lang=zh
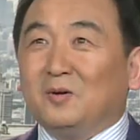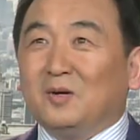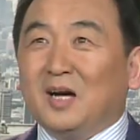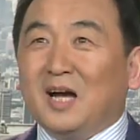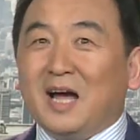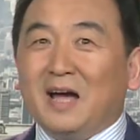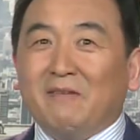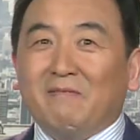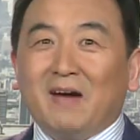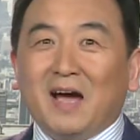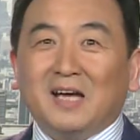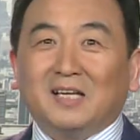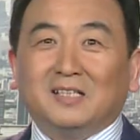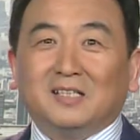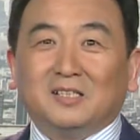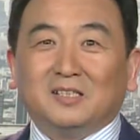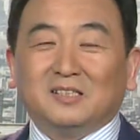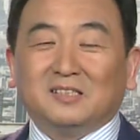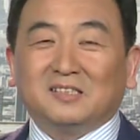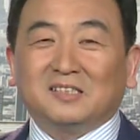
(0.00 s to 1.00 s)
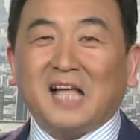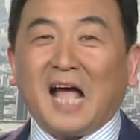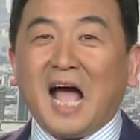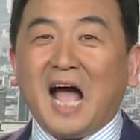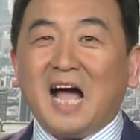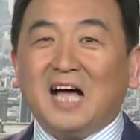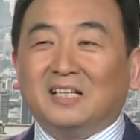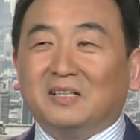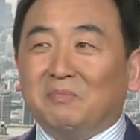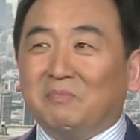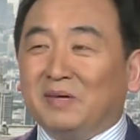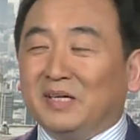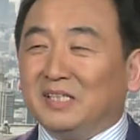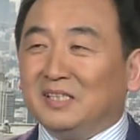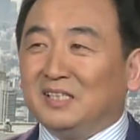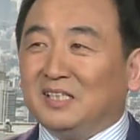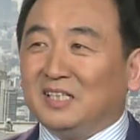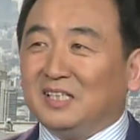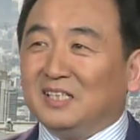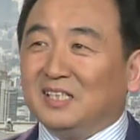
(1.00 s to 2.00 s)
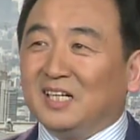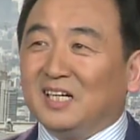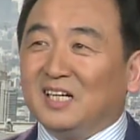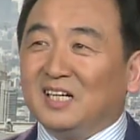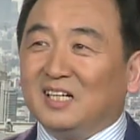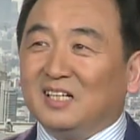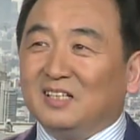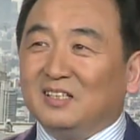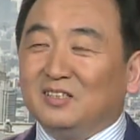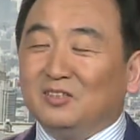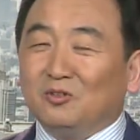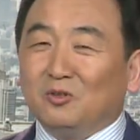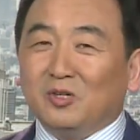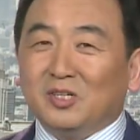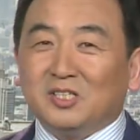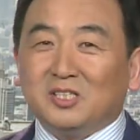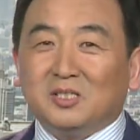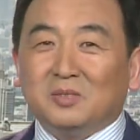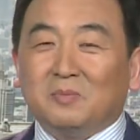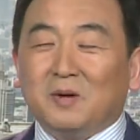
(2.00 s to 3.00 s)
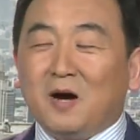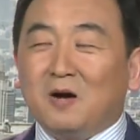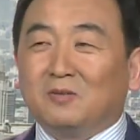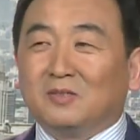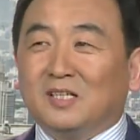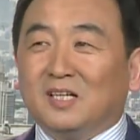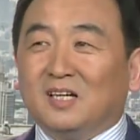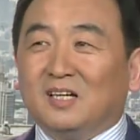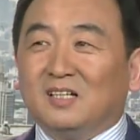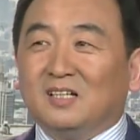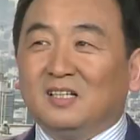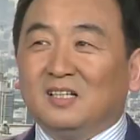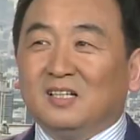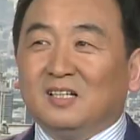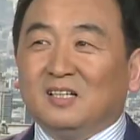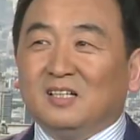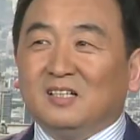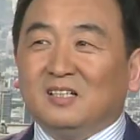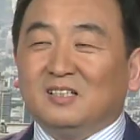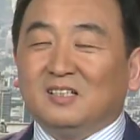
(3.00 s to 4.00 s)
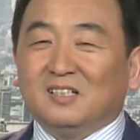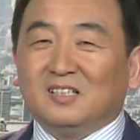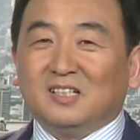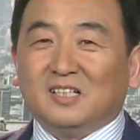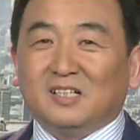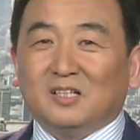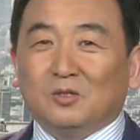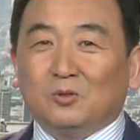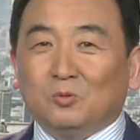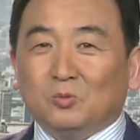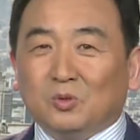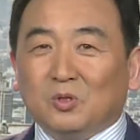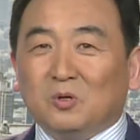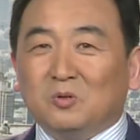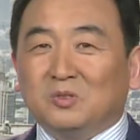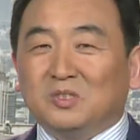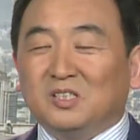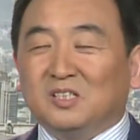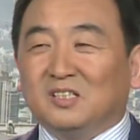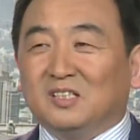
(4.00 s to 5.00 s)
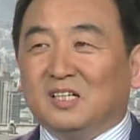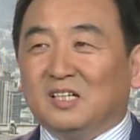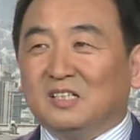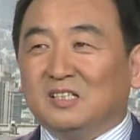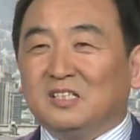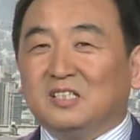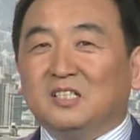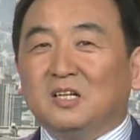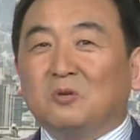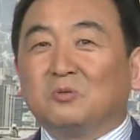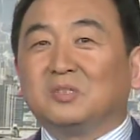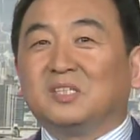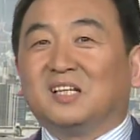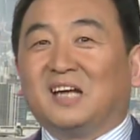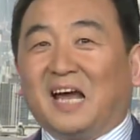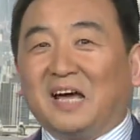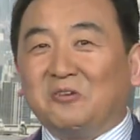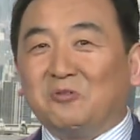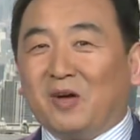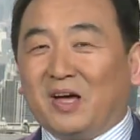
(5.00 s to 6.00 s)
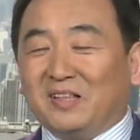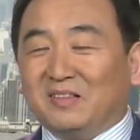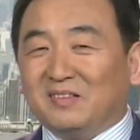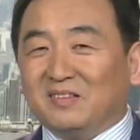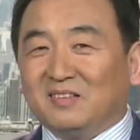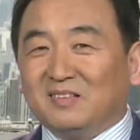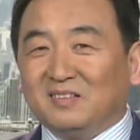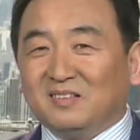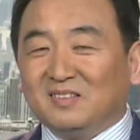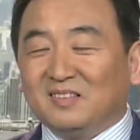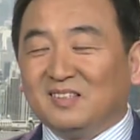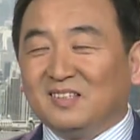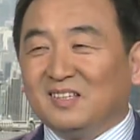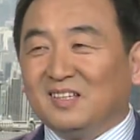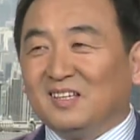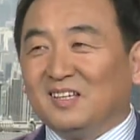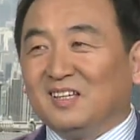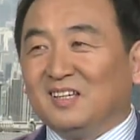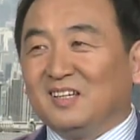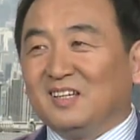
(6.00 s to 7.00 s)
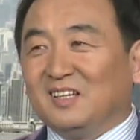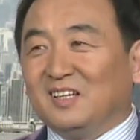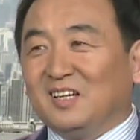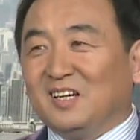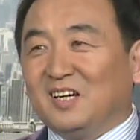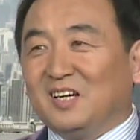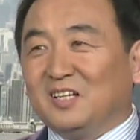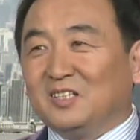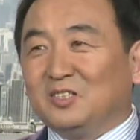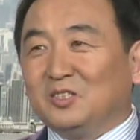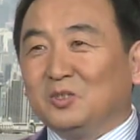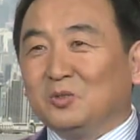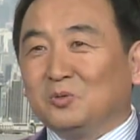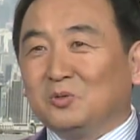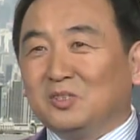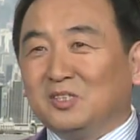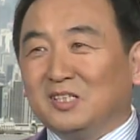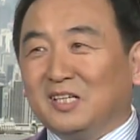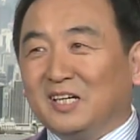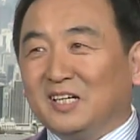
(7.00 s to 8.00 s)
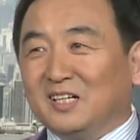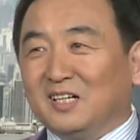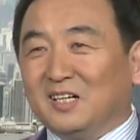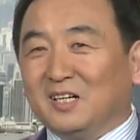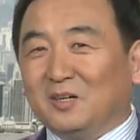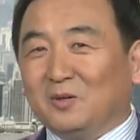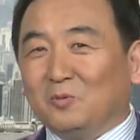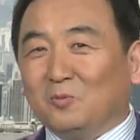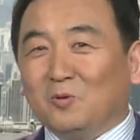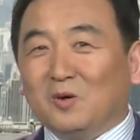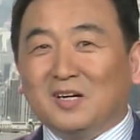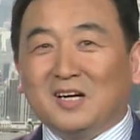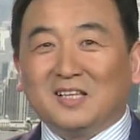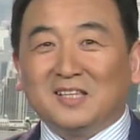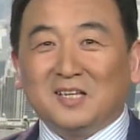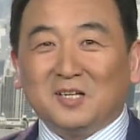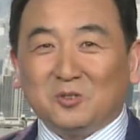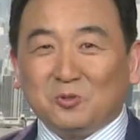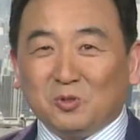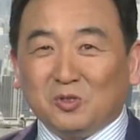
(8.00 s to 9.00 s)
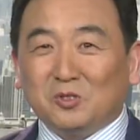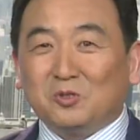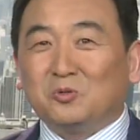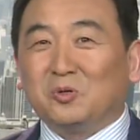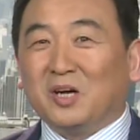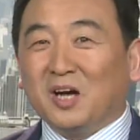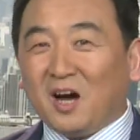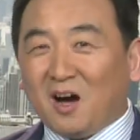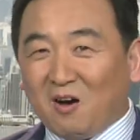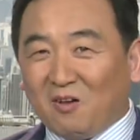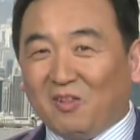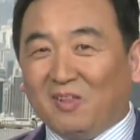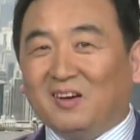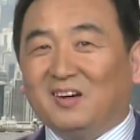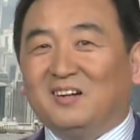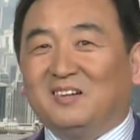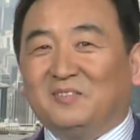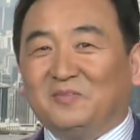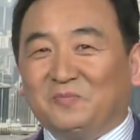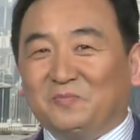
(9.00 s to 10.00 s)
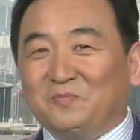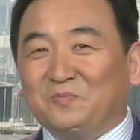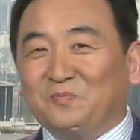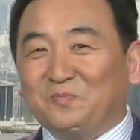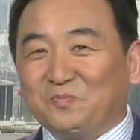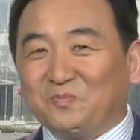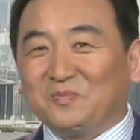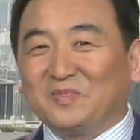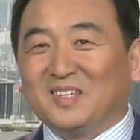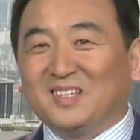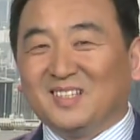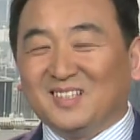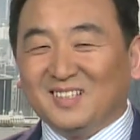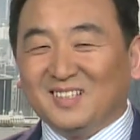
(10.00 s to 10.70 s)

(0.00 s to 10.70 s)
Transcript: 海外的大的媒体呢纽约时报呢和这个路透社的消息来源呃就是那个我刚才说的水耗子